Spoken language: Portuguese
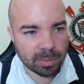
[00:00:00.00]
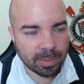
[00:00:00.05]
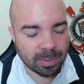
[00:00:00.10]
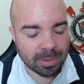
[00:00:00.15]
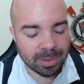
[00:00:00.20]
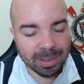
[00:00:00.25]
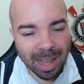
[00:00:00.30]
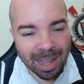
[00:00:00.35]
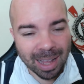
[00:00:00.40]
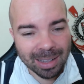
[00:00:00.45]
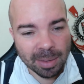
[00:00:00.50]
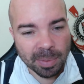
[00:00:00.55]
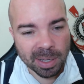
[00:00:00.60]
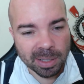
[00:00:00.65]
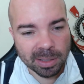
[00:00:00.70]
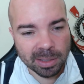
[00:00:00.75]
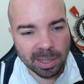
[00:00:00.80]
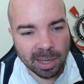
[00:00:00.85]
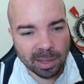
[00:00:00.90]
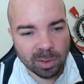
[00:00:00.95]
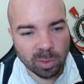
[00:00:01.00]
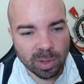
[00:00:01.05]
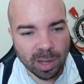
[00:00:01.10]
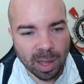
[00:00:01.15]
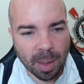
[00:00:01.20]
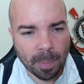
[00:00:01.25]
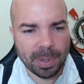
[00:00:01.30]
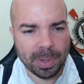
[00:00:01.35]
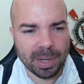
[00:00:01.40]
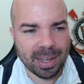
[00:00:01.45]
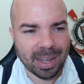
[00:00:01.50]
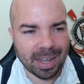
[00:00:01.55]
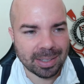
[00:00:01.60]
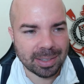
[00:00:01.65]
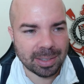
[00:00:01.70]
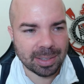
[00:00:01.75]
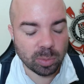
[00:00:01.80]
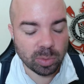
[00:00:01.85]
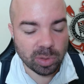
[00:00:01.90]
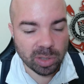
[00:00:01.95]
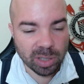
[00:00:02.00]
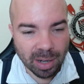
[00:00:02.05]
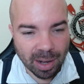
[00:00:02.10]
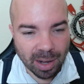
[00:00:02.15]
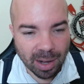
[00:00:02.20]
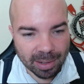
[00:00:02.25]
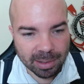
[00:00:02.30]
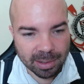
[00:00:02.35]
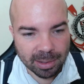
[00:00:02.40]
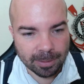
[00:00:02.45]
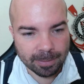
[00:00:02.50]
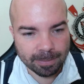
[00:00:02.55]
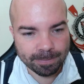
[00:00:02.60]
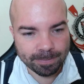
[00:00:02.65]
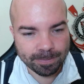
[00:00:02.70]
nada mais é do que a aplicação direta